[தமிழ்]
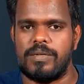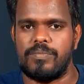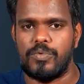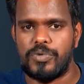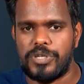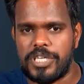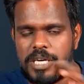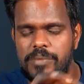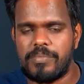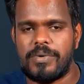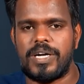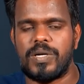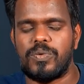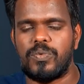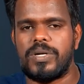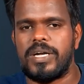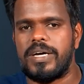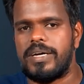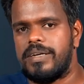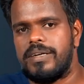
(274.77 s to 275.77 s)
முக்கியமான
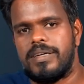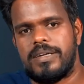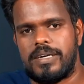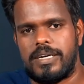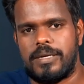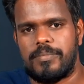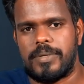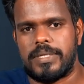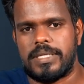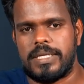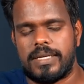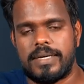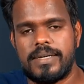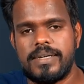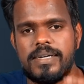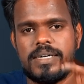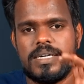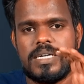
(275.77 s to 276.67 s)
ஒன்றா என்ன இருக்குன்னு பார்த்தீங்கன்னா